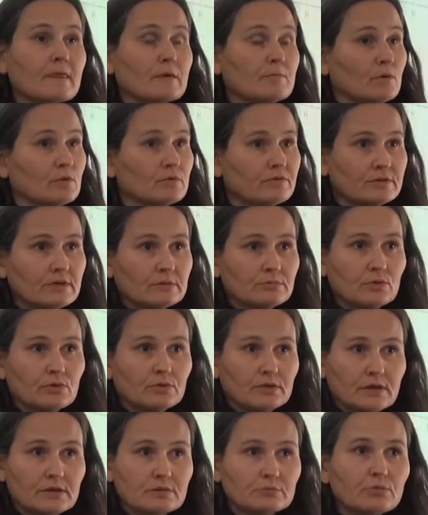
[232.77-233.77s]
bah, on le fait d'abord au
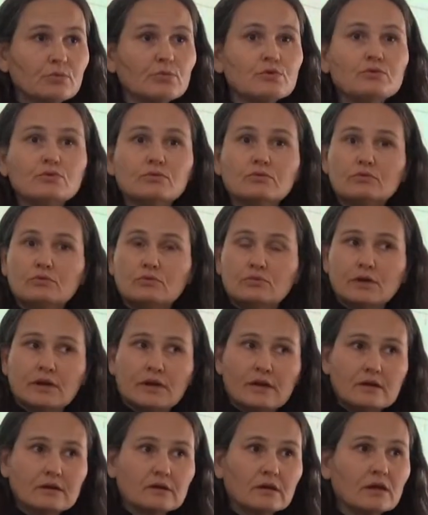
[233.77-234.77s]
cahier brouillon, on le
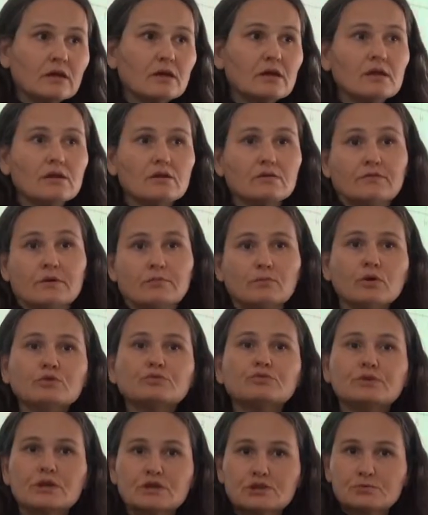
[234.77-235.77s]
réécrit. Enfin, moi, en
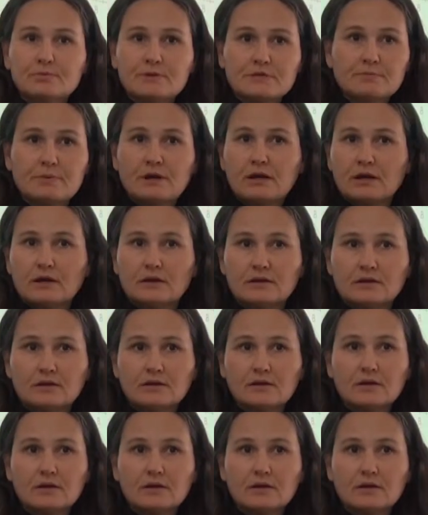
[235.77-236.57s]
tout cas, je passe par là.